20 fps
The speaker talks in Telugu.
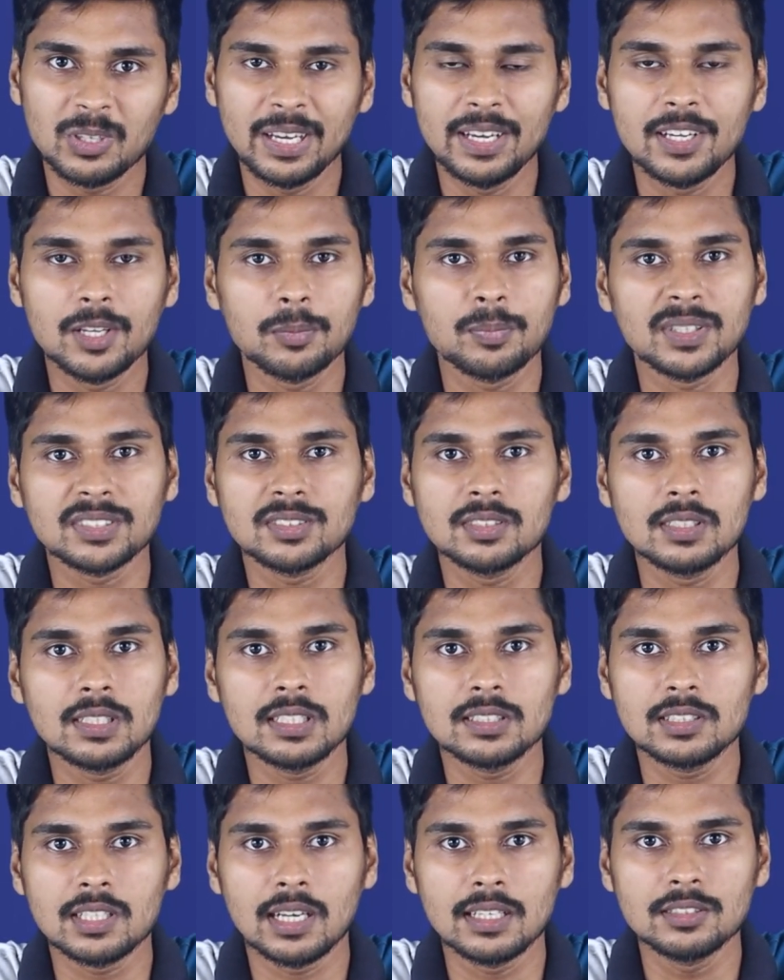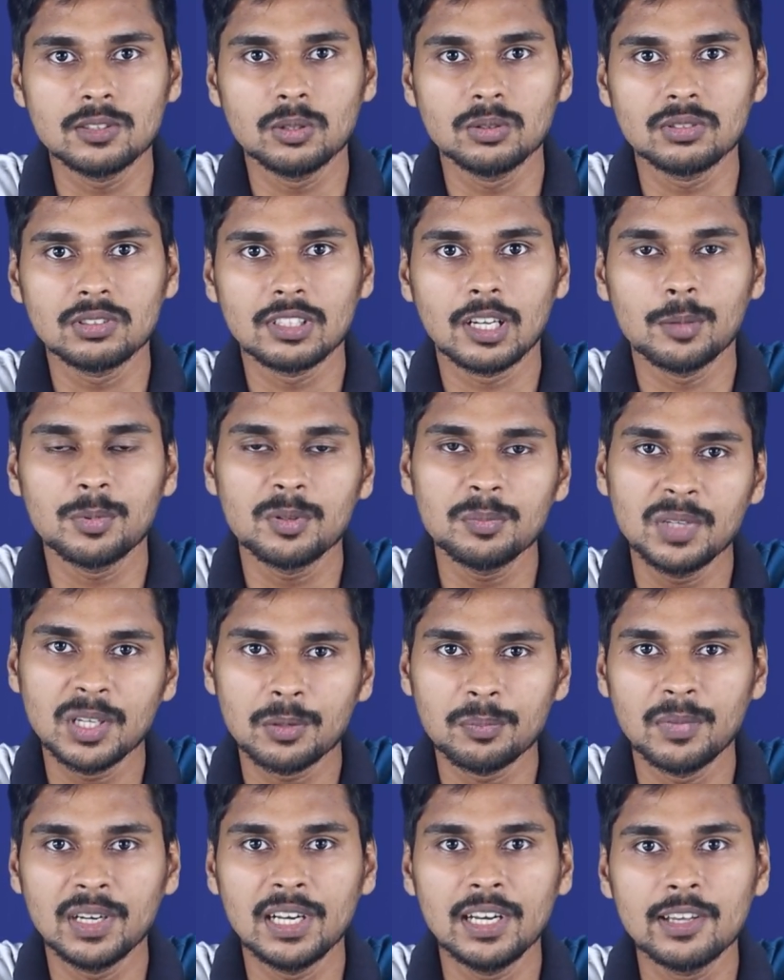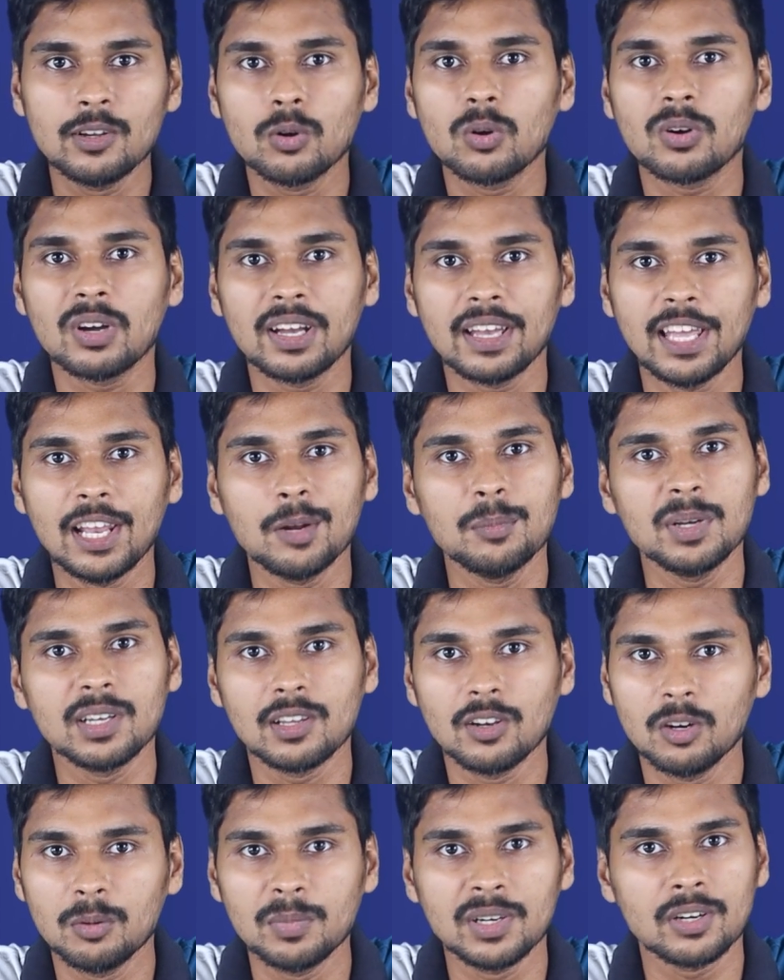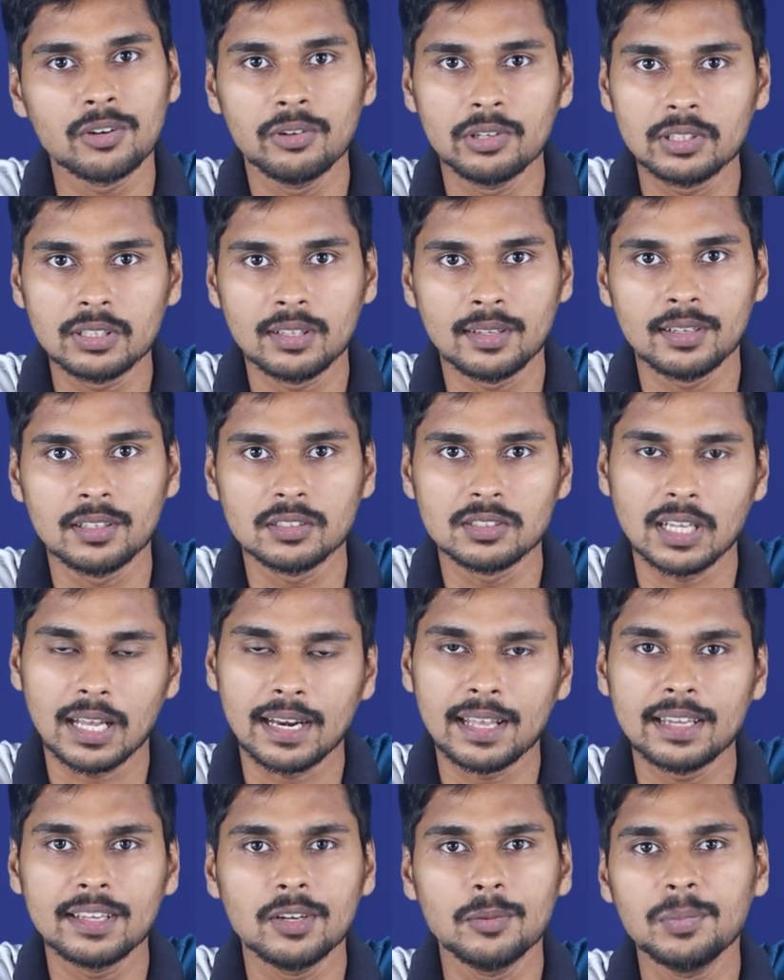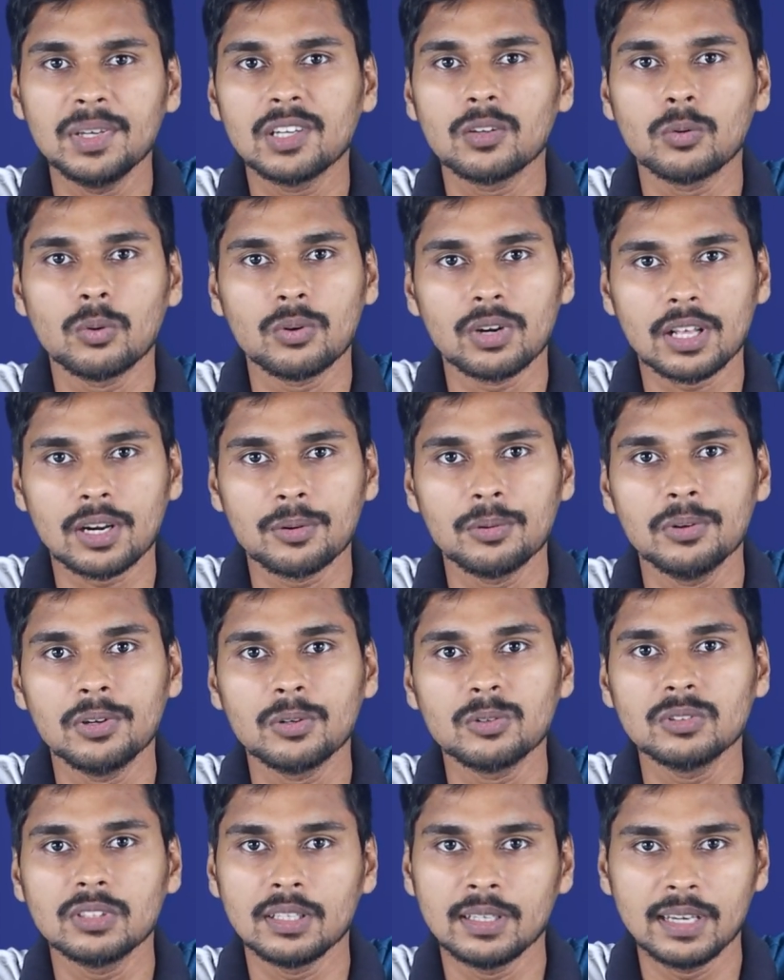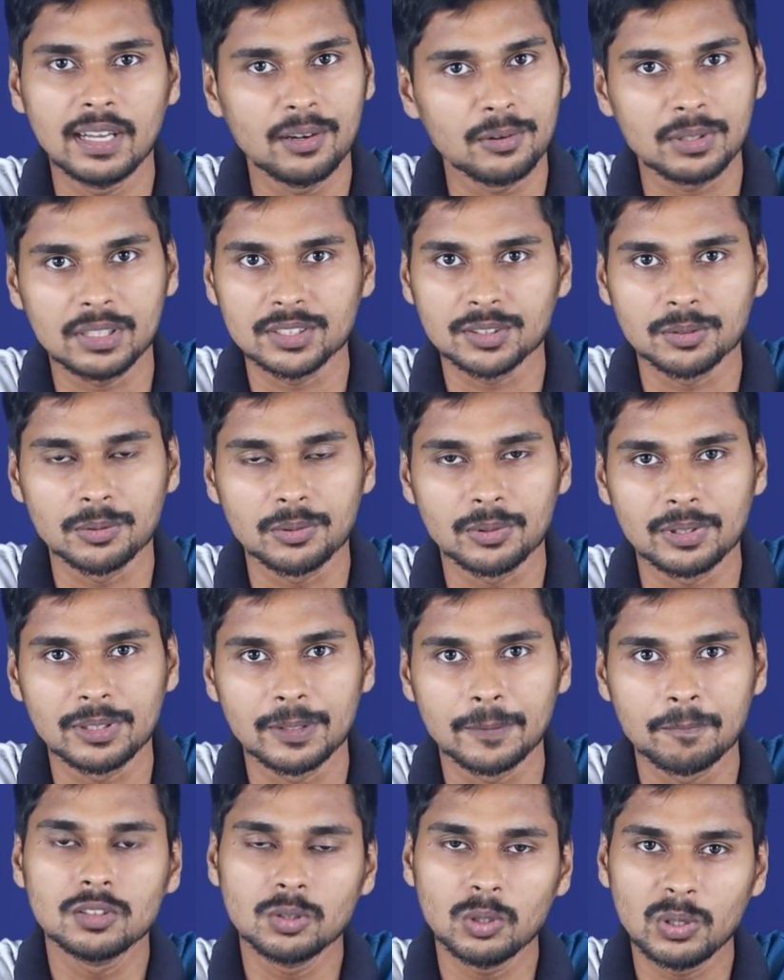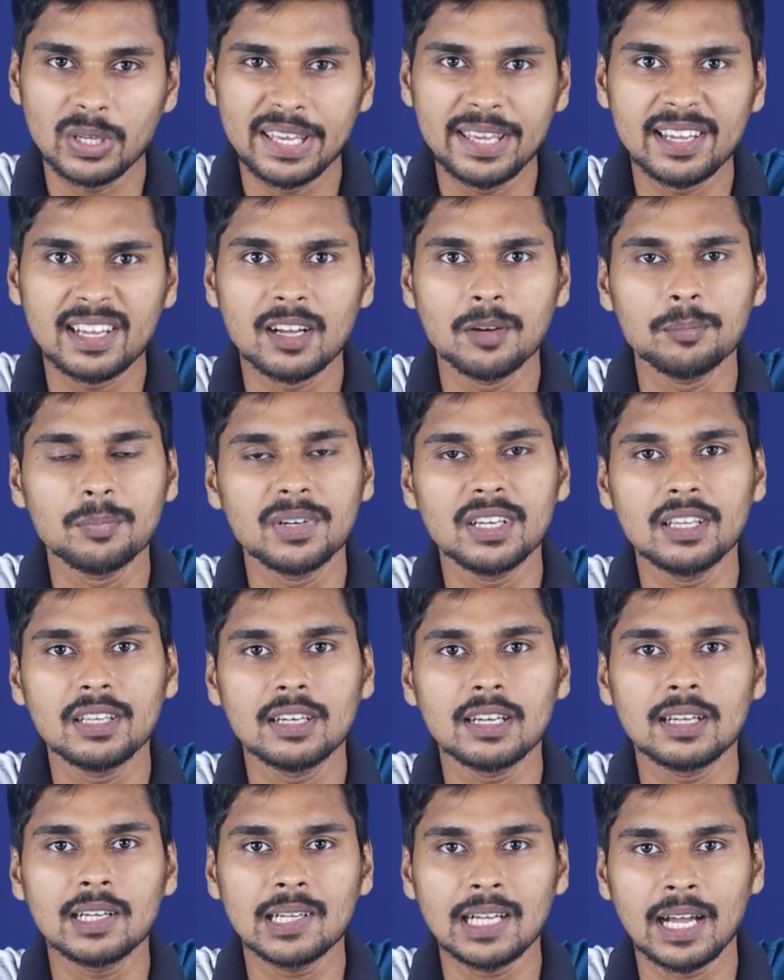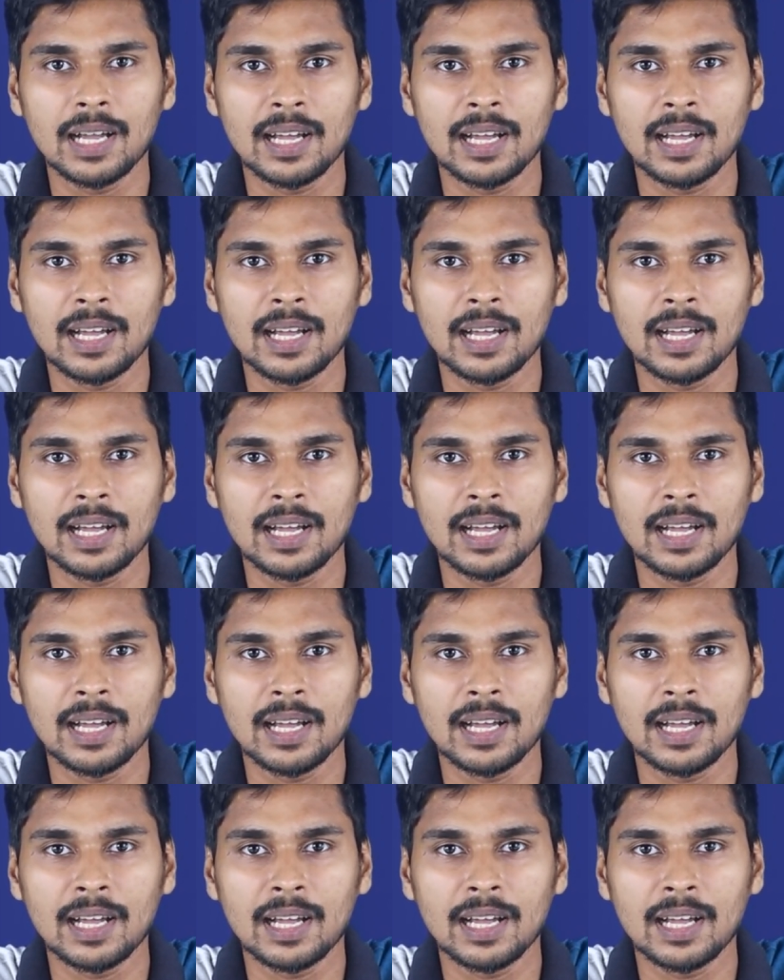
ఎయిటీ పర్సెంటేజ్ ఛార్జ్ అవుతుంది కాబట్టి మీకు మళ్ళీ ఇంకొక ఎనభై కిలోమీటర్ వరకు తిరగచ్చు అలా అయినా మీకు నూట అరవై వరకు తిరిగే అవకాశం ఉంటుంది సో ఏ కంపెనీ అయినా